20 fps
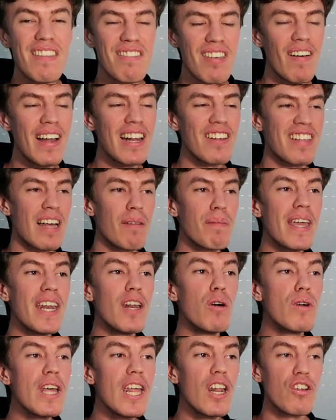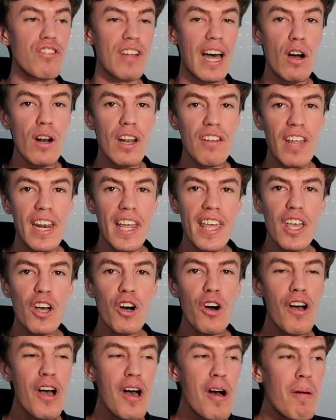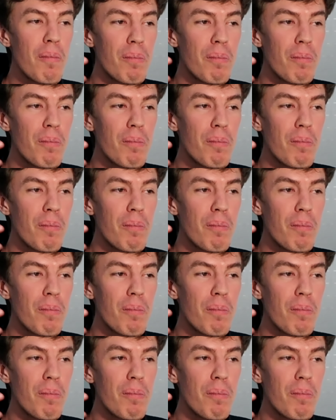Y chavales, también uniros a Gol de Sergio,